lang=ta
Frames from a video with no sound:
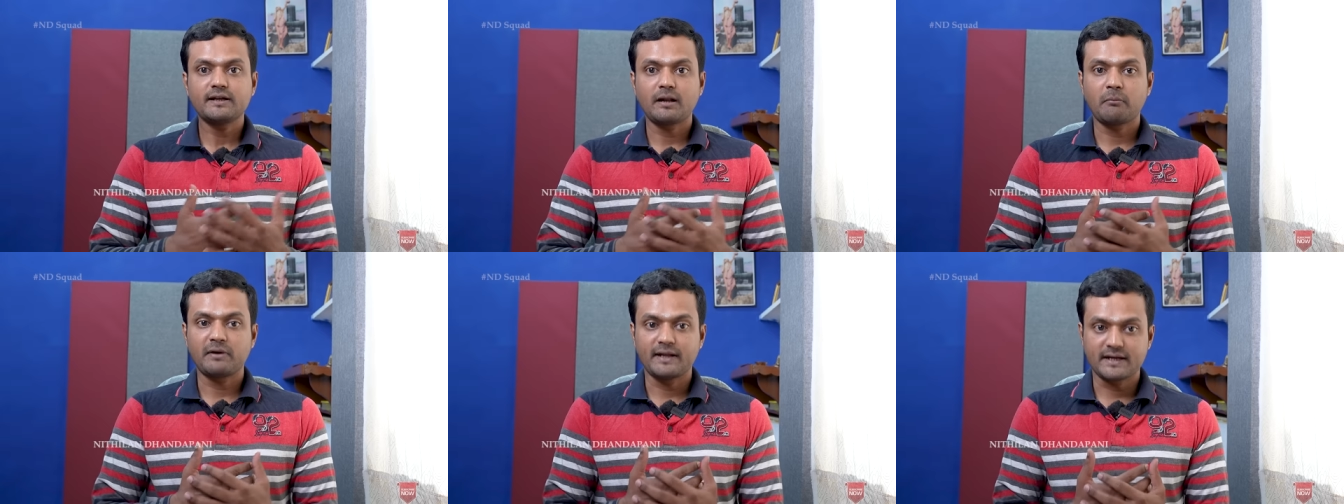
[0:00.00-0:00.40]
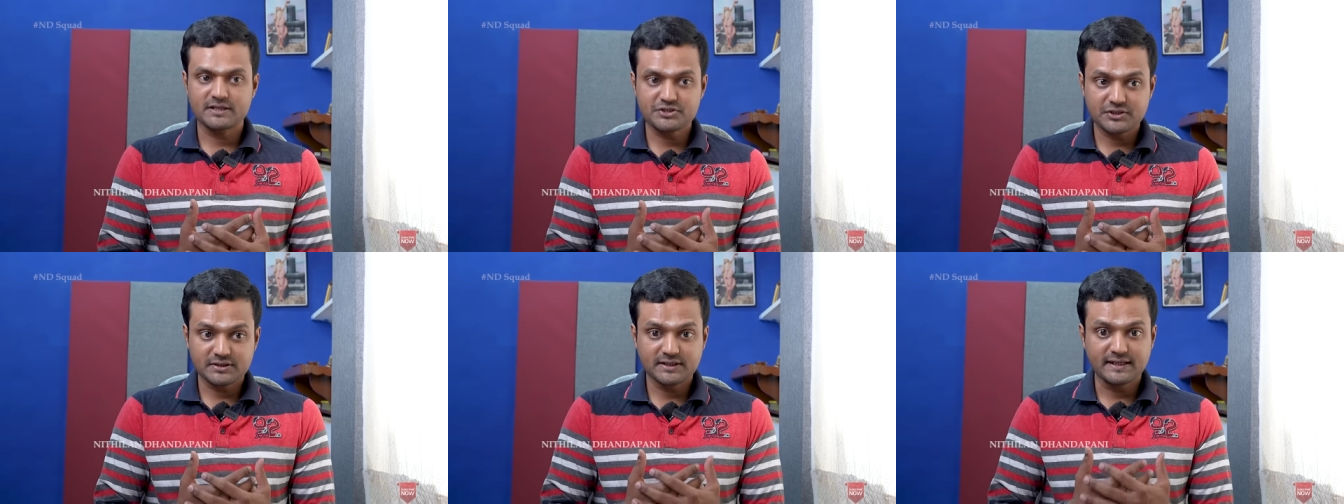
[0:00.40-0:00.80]
நம்ம
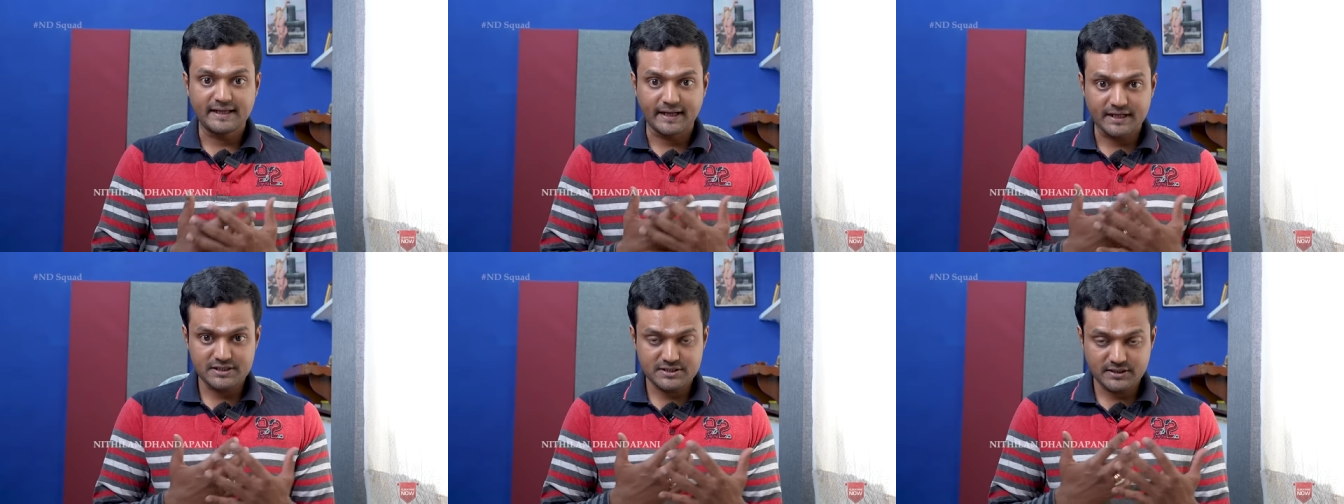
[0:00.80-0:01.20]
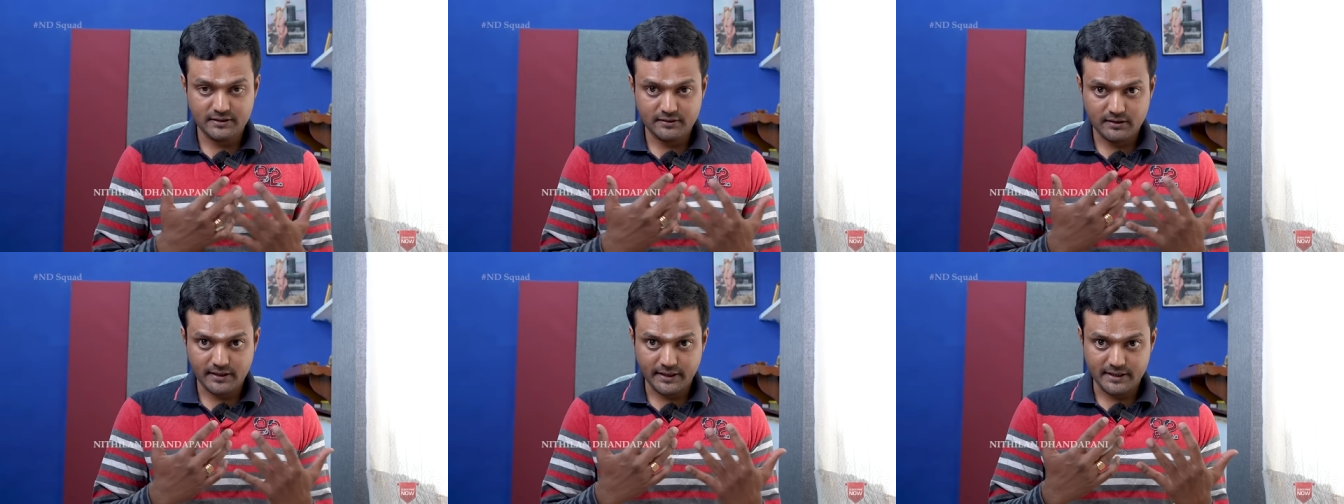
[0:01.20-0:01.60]
நினச்சதை
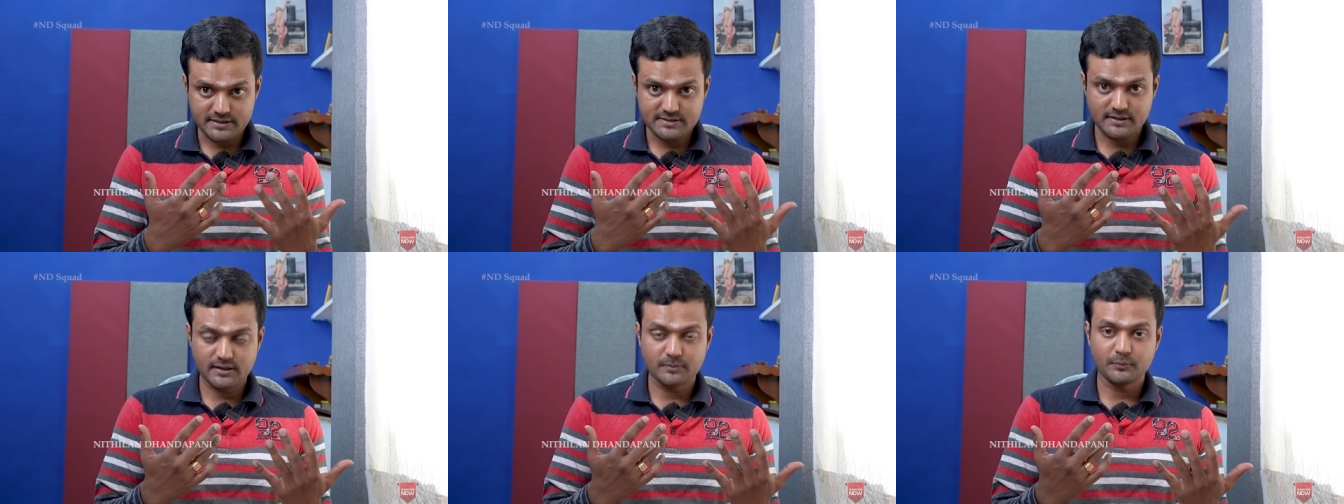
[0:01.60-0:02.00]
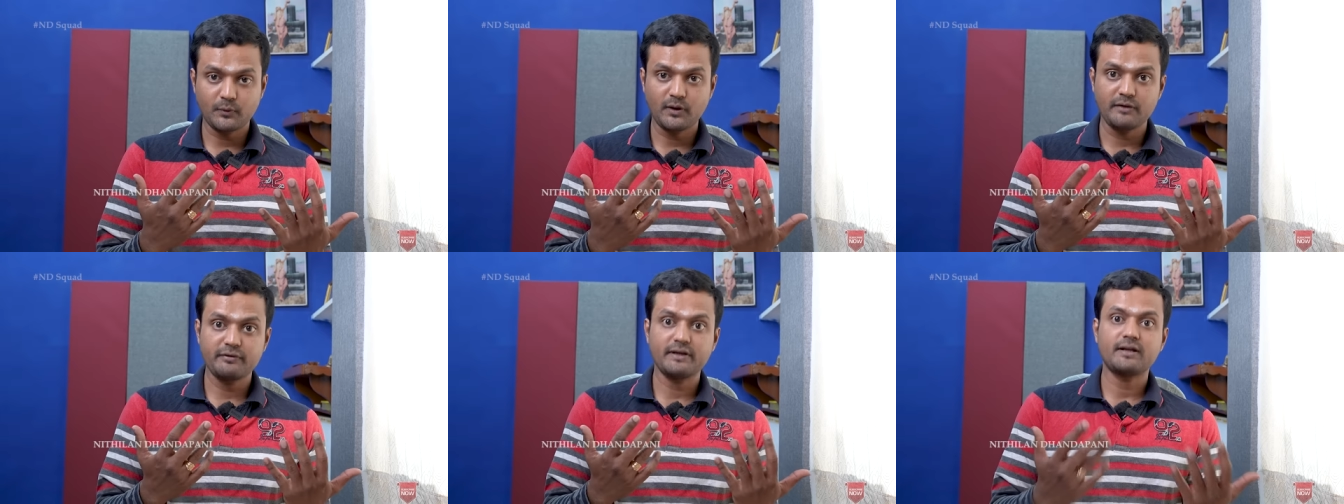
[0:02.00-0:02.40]
நினச்சதற்கு ஏற்றார்
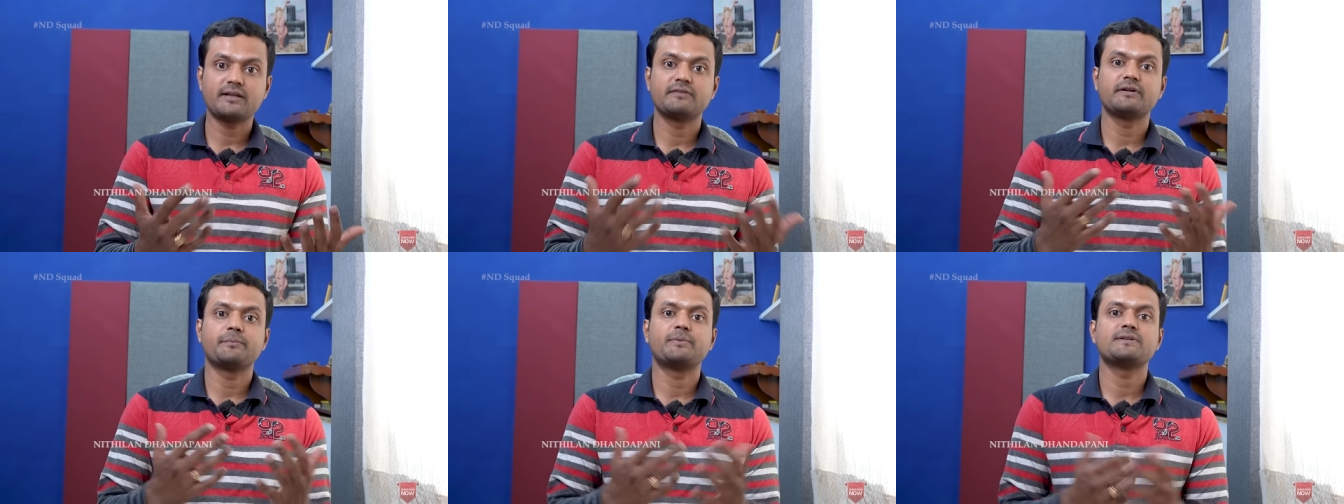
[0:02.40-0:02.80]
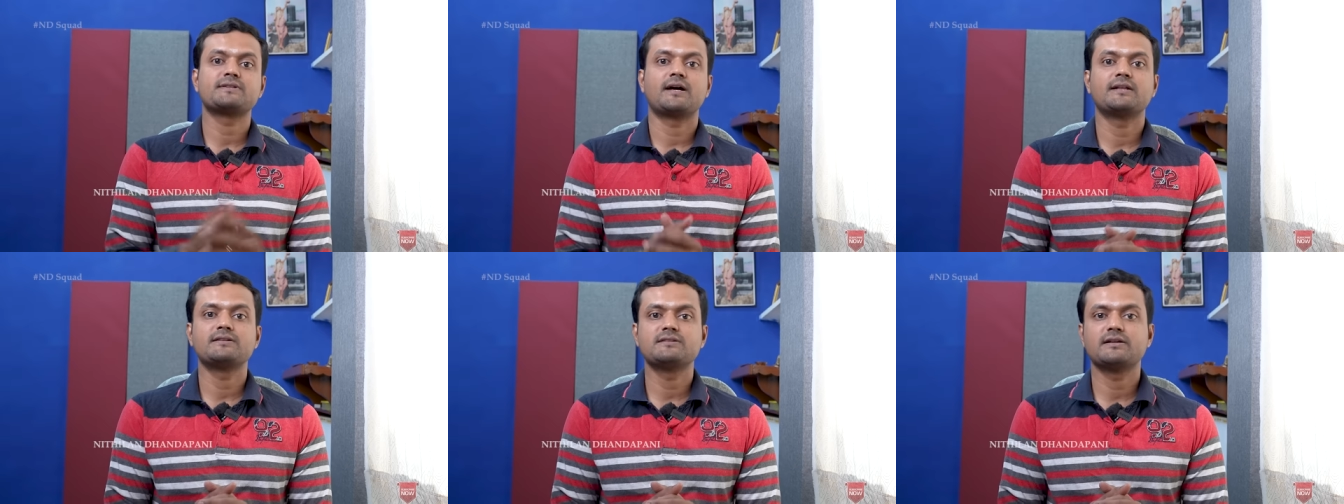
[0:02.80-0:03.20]
போலவே அதை எப்படி
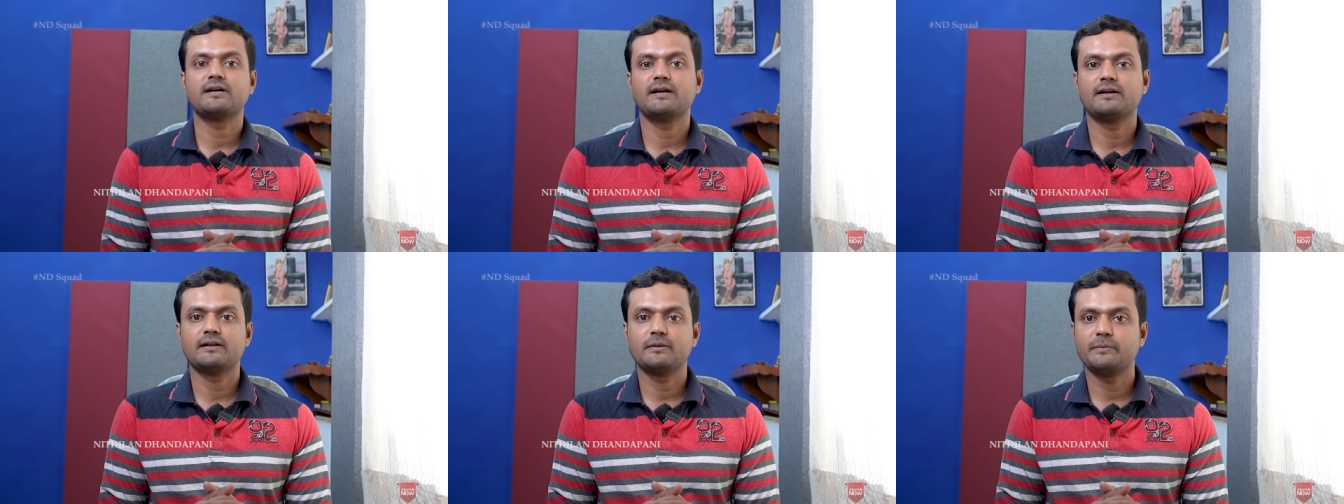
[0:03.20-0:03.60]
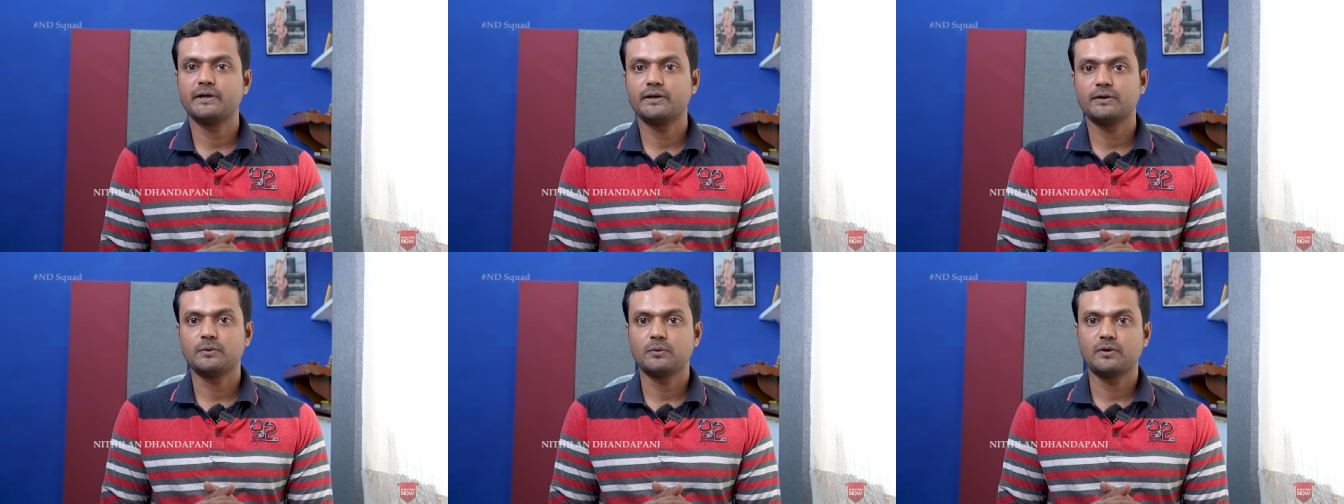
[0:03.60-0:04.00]
சாதிச்சு காட்டுறது
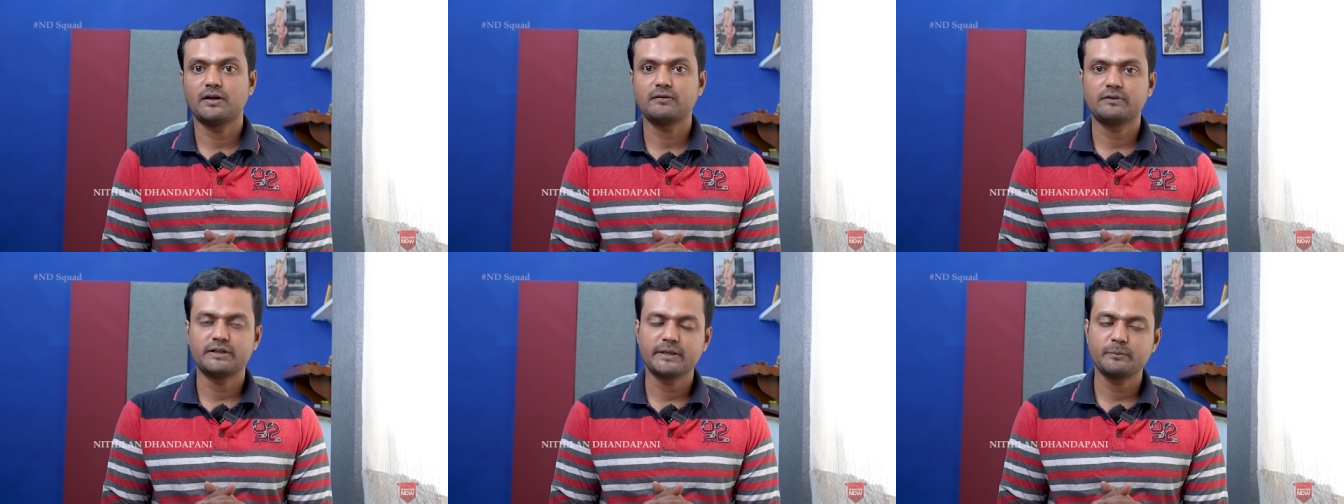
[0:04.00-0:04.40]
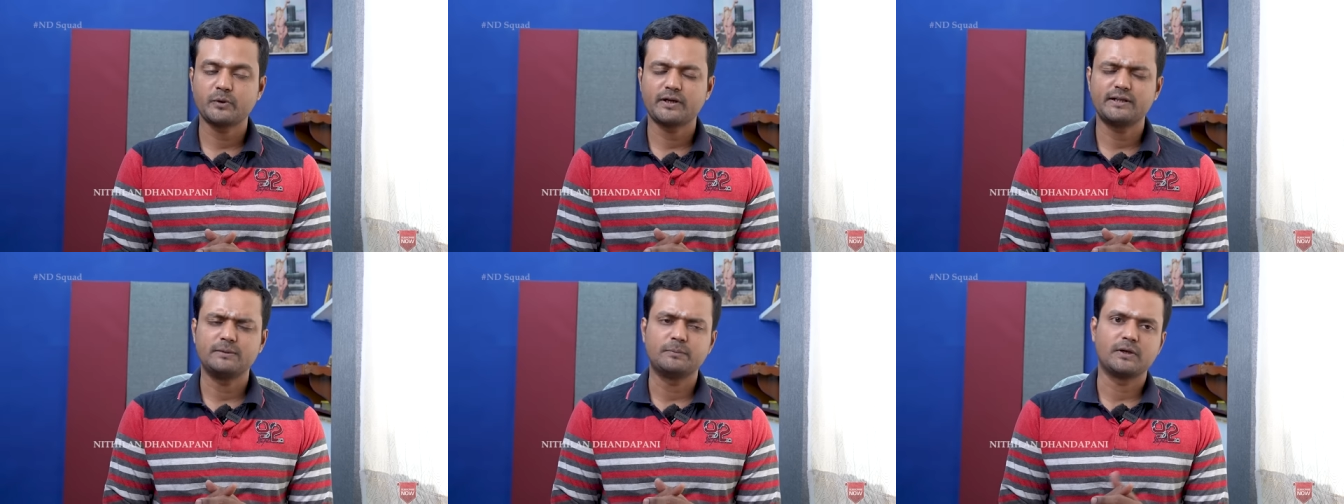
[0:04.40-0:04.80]
அப்படிங்கிறதுக்குண்டான
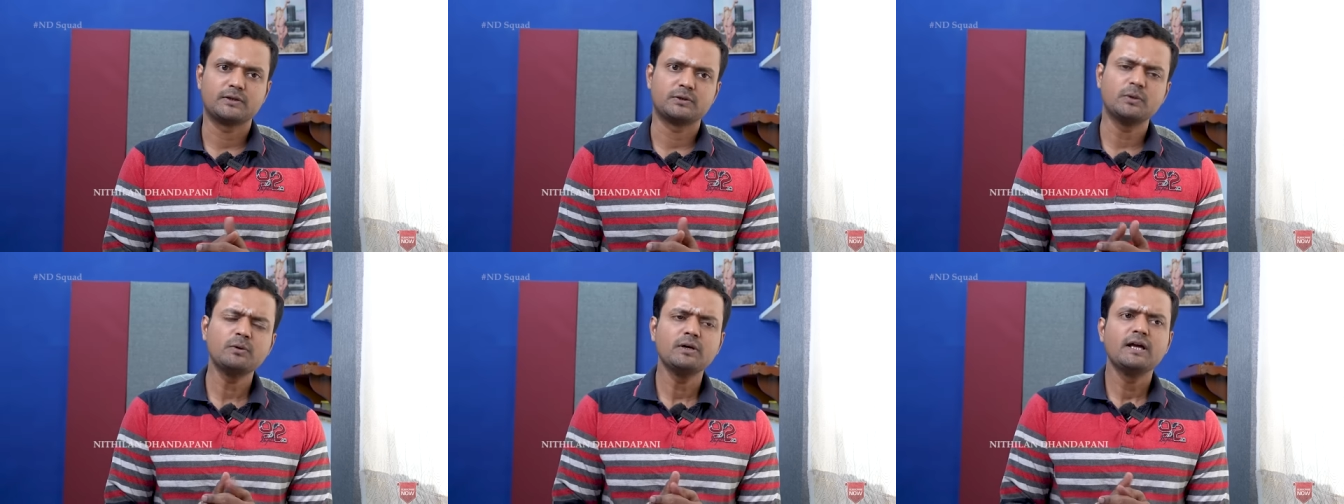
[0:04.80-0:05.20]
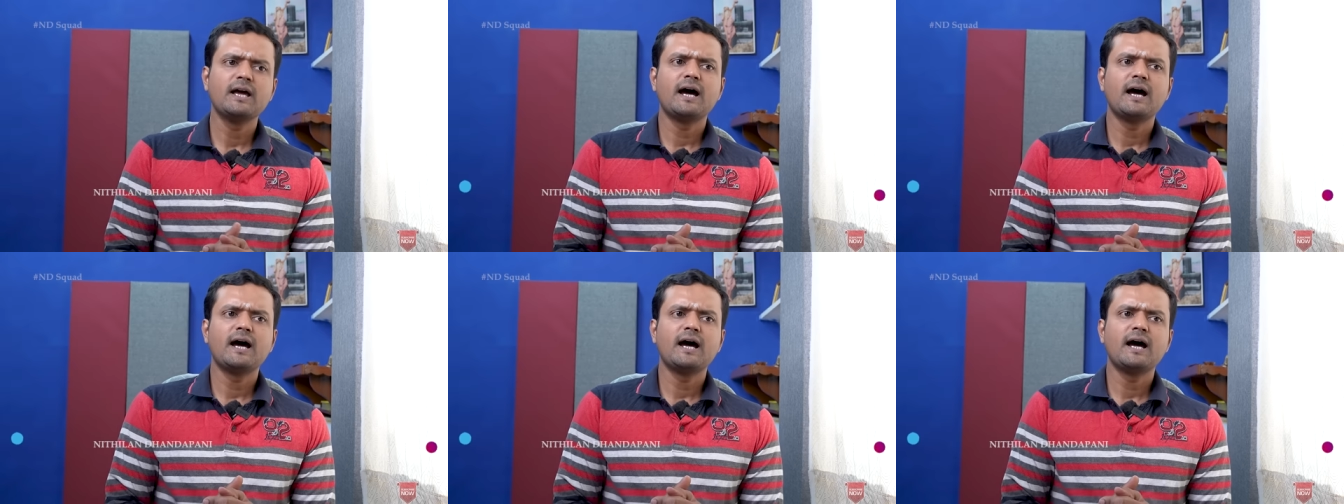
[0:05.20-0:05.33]
வழிமுறைகள் பார்த்தோம்